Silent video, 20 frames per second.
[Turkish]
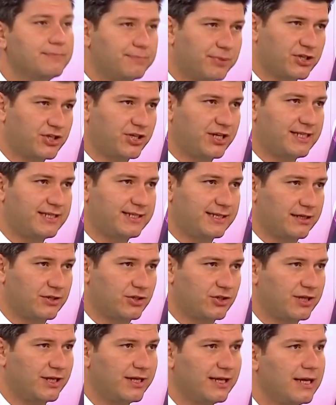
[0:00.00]
Kasımpaşa'yı
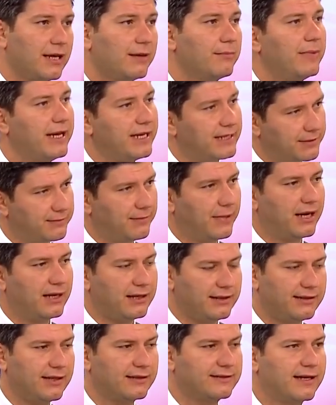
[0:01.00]
seçti. Belki
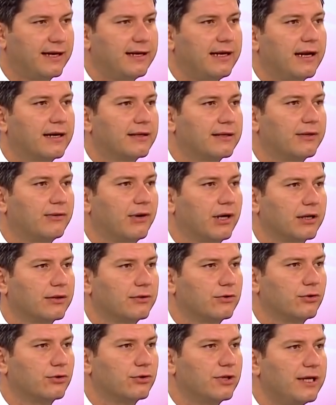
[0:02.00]
mali detaylar da
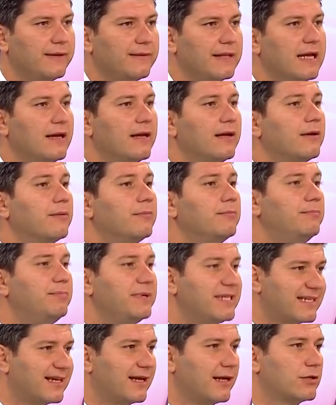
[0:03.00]
vardır orada.
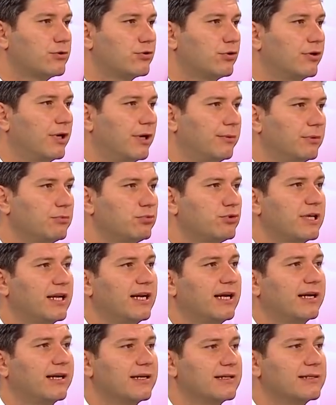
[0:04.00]
Bir sene sonra ama bu
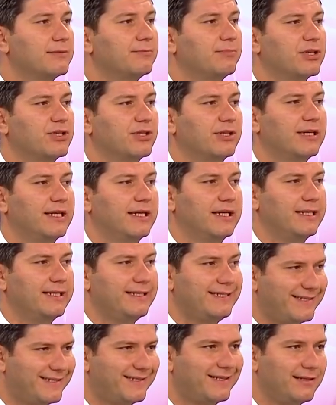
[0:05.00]
sene Kasımpaşa'da
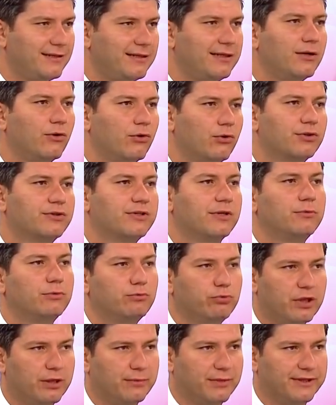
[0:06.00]
istediği
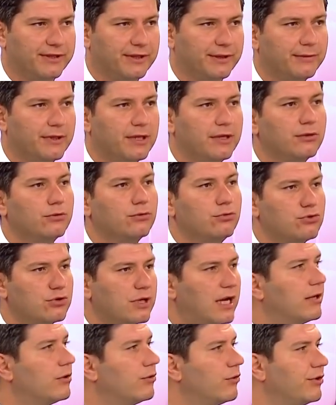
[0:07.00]
ortamı bulamadı. Evet.
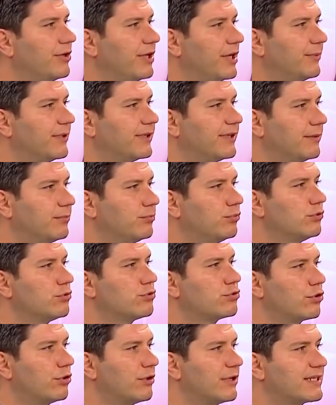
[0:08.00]
Düzenli oynayamadı.
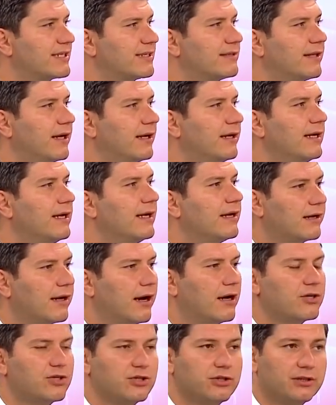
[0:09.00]
Bunun sonrasında
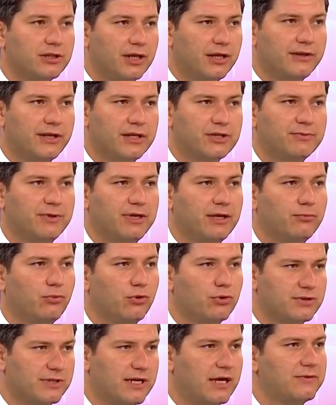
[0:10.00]
karşılıklı
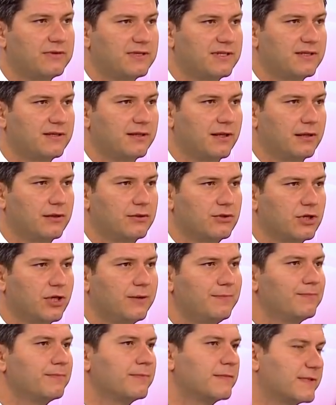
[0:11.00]
anlaşmayla bonservisini de
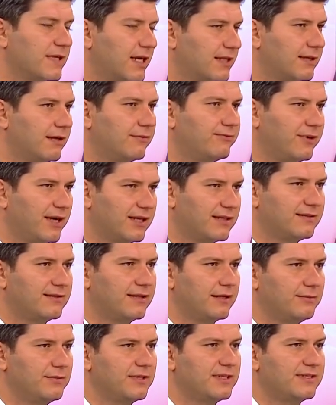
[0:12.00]
alınca zaten Fatih
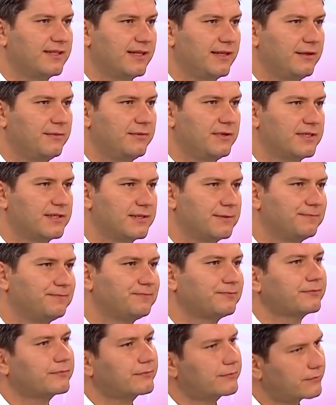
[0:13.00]
Terim'in istediği bir isim
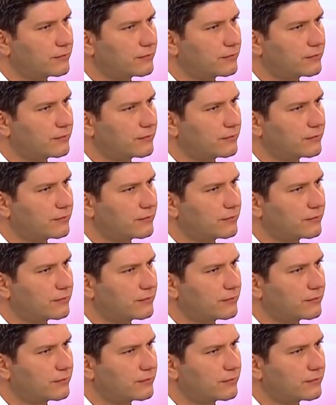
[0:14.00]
